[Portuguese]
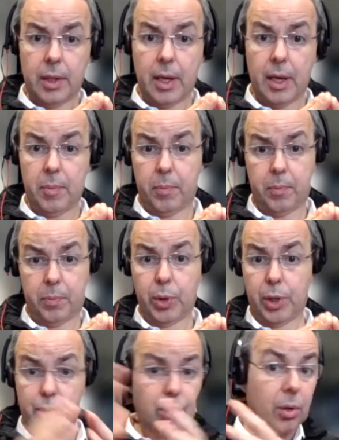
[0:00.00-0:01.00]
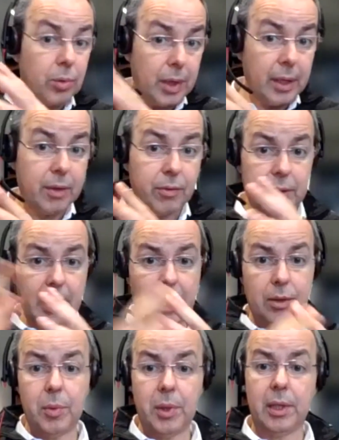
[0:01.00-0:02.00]
né? por isso não terem
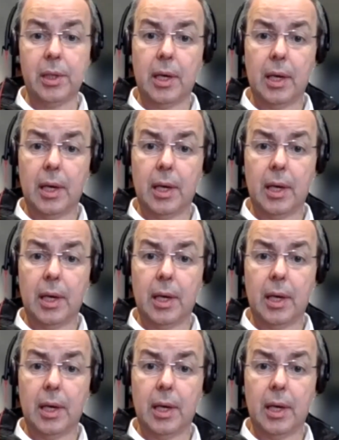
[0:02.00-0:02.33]
votado em mim.